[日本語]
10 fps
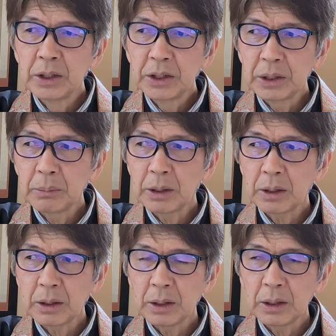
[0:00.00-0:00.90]
今
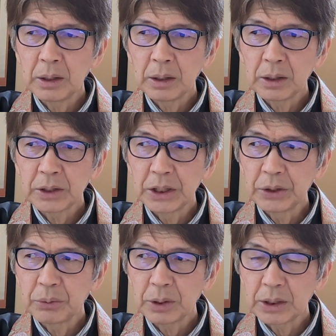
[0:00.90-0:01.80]
から企
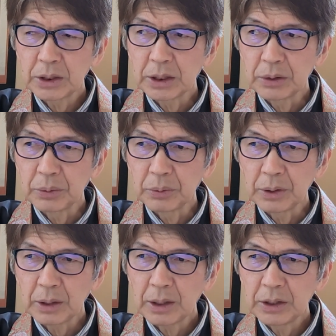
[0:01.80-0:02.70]
業価値がどん
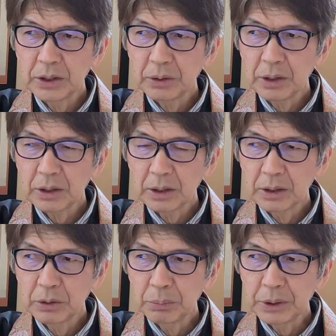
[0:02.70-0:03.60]
な会社が
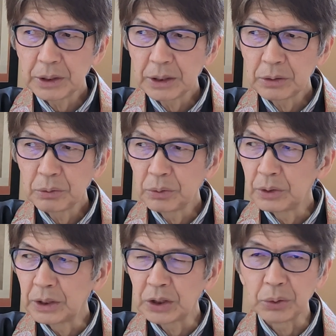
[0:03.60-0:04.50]
伸びていくん
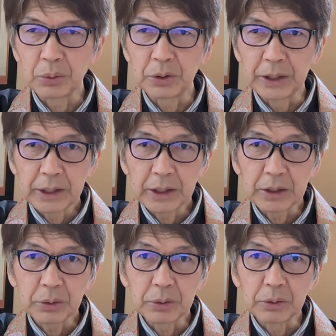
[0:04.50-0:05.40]
でしょう
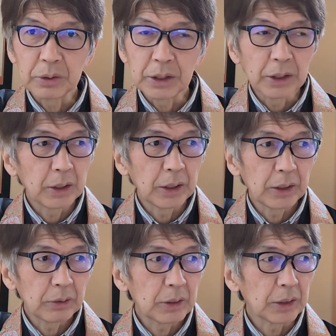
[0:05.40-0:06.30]
ねと言って、
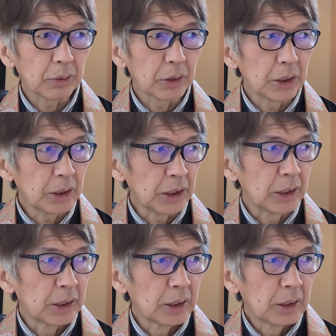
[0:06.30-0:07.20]
えー、言ったきに
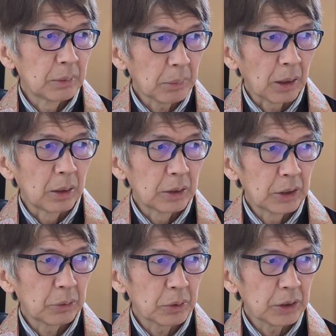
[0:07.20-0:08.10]
まあ、
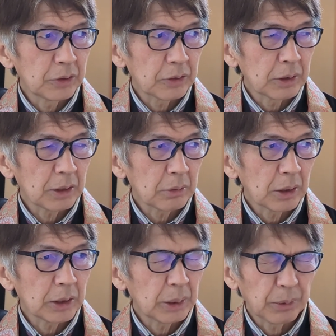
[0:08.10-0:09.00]
日本人少なく
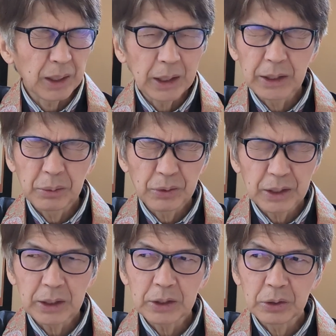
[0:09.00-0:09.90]
なっても介護
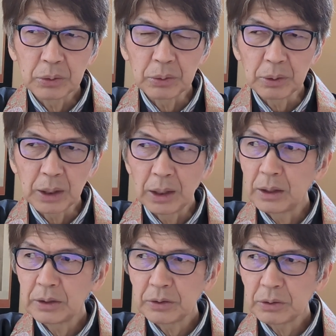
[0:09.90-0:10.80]
産業と
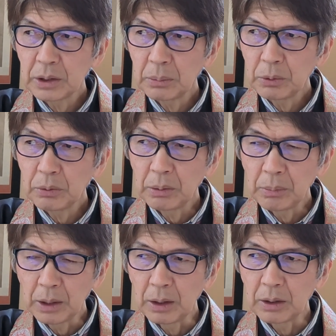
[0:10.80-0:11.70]
かそういったもんは、
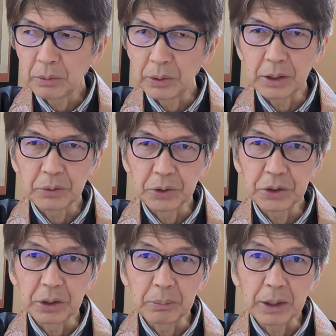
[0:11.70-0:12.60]
まあ、これから年
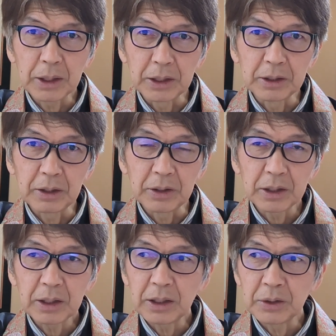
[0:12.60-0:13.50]
寄りばっかりになるや
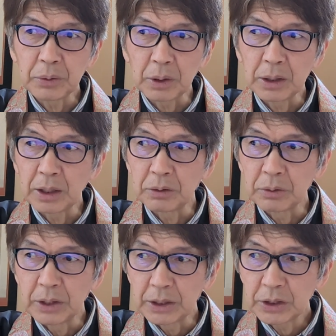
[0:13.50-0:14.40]
からなんとかなるで